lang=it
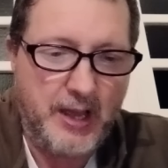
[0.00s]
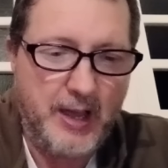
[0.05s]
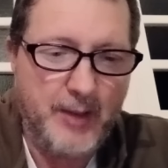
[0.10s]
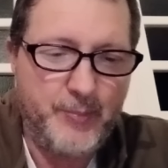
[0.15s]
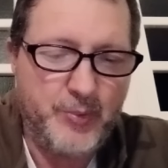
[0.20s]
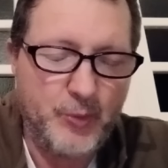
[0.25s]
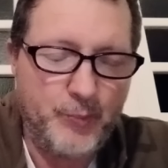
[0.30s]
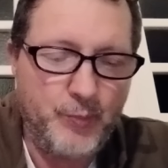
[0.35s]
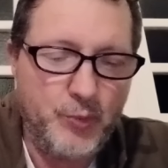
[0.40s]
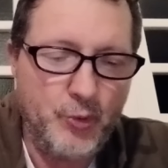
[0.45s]
a
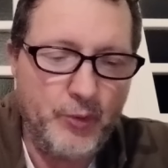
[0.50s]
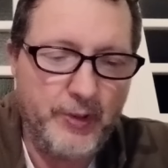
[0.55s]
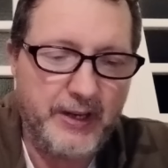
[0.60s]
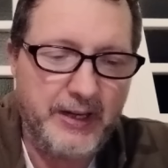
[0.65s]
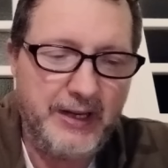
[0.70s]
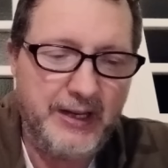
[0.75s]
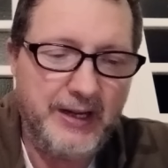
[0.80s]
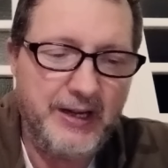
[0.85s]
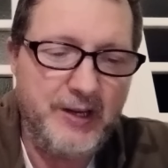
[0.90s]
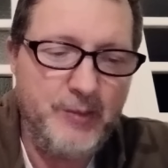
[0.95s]
proporre
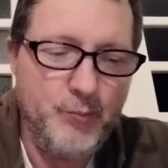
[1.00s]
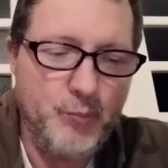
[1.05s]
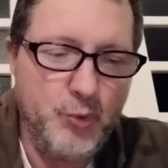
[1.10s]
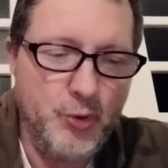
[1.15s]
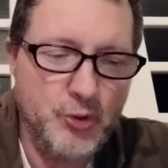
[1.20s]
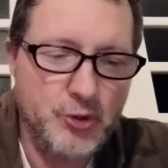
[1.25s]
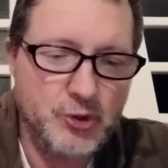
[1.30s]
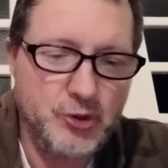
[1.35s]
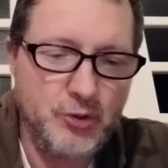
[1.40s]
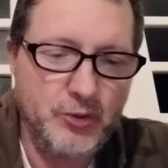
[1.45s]
il
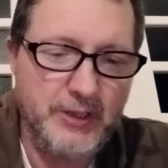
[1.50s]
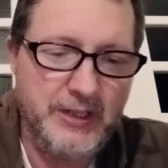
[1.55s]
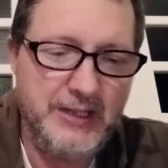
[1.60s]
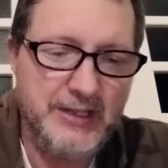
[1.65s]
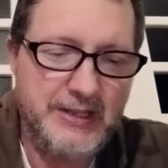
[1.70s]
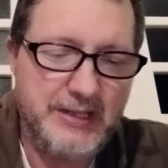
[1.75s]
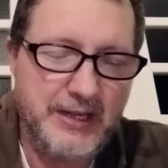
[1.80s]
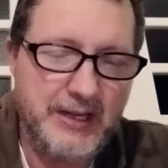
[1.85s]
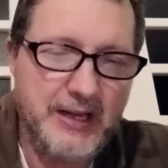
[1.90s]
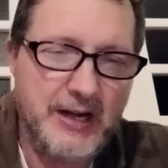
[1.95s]
rimborso
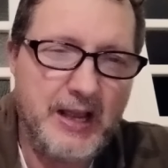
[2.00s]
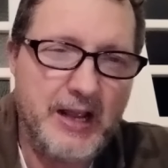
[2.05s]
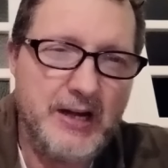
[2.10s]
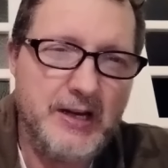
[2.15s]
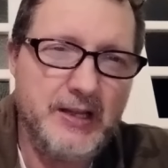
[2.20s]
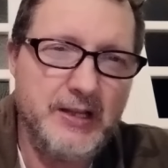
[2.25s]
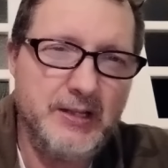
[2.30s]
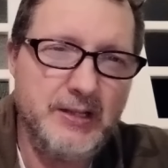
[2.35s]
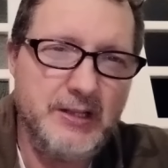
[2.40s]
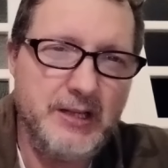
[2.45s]

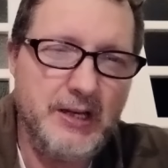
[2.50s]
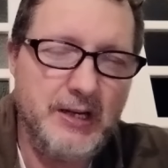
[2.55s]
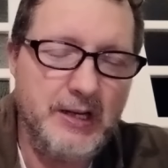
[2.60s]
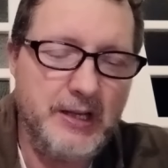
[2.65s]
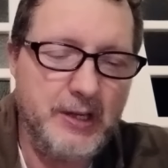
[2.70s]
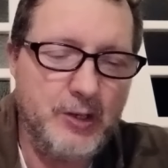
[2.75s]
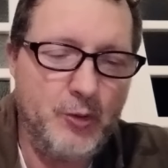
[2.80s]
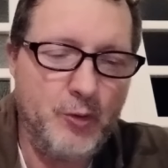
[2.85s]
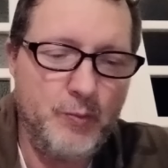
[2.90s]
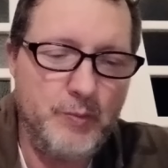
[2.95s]
integrale
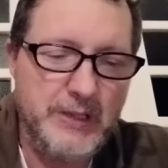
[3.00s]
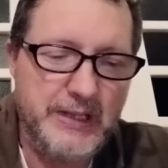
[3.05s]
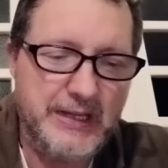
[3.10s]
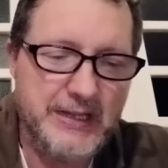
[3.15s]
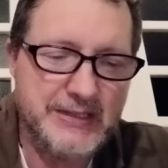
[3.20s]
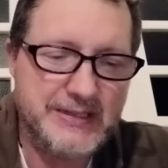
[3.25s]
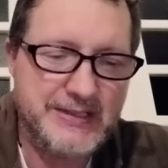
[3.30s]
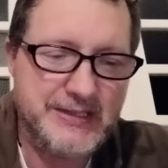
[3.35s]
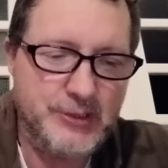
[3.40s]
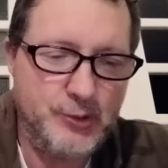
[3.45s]
delle
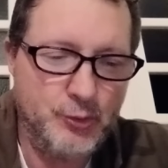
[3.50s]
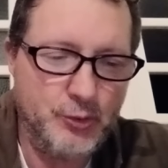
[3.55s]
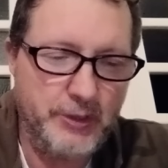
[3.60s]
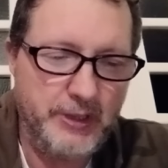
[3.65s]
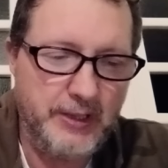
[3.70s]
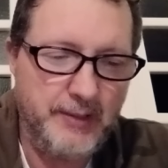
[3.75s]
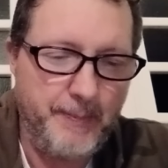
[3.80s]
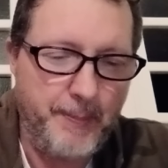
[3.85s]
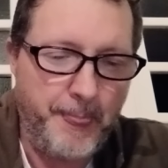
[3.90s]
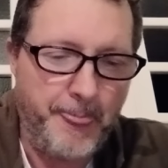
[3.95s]

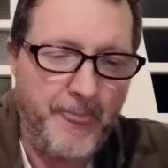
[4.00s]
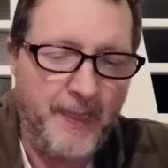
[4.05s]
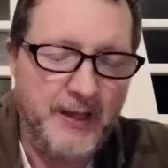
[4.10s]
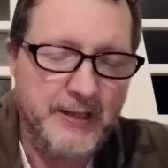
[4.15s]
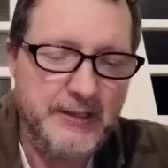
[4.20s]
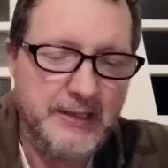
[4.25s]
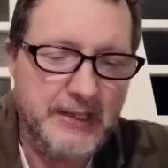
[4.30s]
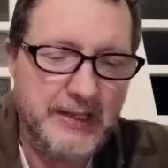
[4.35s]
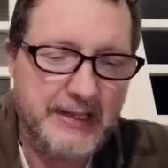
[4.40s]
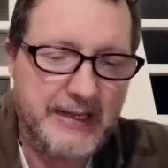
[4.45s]
obbligazioni
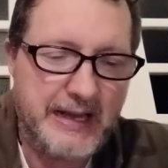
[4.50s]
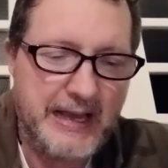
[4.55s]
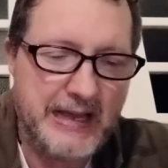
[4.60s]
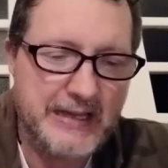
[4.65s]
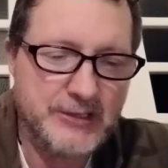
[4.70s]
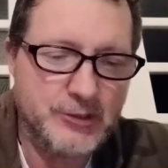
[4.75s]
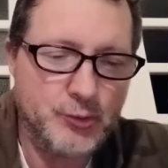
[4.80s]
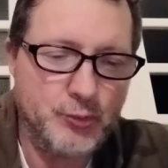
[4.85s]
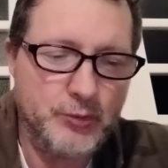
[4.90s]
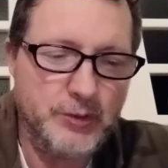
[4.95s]
nel
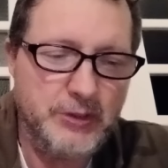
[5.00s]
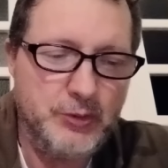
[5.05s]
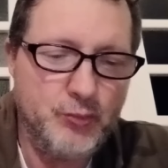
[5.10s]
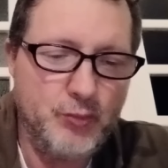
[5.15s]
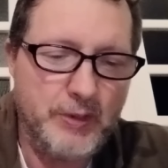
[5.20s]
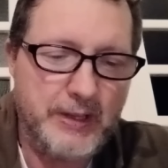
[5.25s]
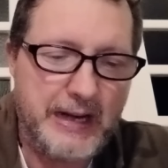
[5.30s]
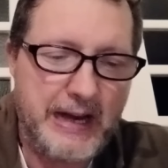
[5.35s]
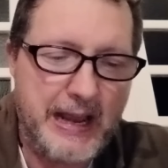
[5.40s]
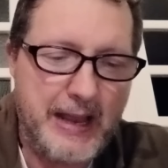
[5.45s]
caso di
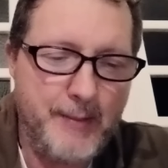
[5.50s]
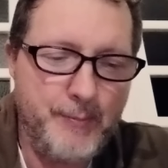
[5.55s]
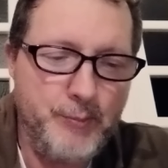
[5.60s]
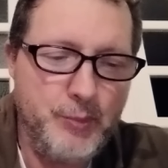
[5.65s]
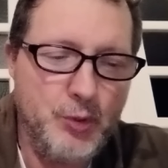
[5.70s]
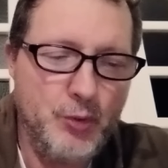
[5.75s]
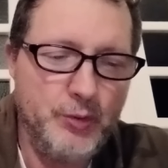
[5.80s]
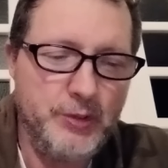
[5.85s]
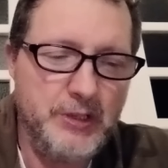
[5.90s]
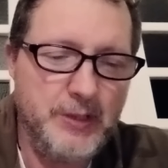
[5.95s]
un
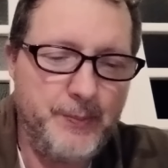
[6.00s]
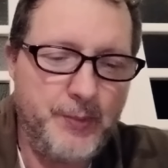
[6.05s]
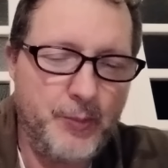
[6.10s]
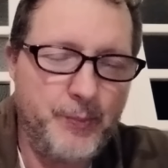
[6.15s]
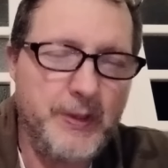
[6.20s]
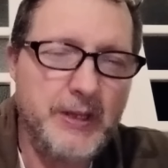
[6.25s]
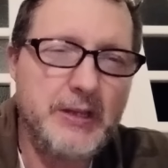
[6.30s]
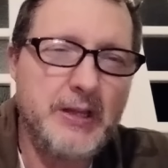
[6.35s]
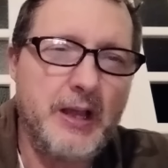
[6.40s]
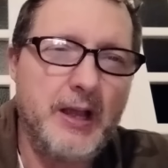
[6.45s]
cambio di
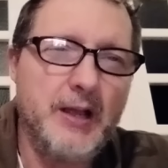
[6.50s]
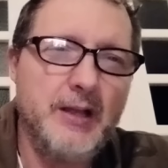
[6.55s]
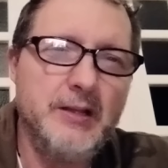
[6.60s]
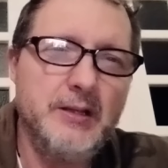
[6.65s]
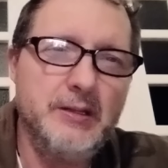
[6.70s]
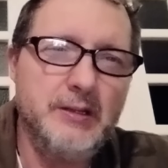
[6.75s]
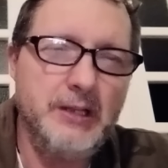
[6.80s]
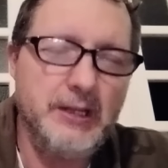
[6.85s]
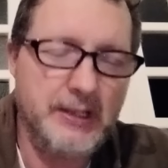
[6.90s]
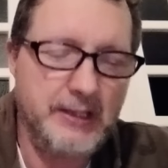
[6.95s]
proprietà
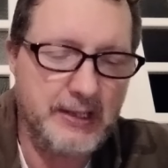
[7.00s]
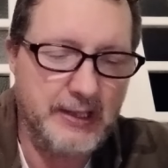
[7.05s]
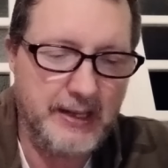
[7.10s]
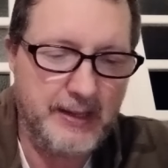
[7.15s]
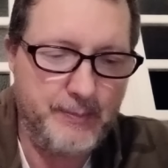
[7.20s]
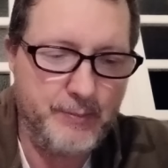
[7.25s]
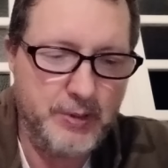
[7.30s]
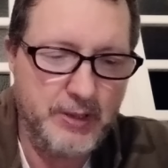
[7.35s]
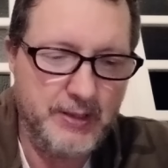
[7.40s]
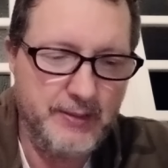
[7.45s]
del
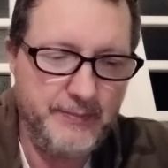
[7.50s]
club.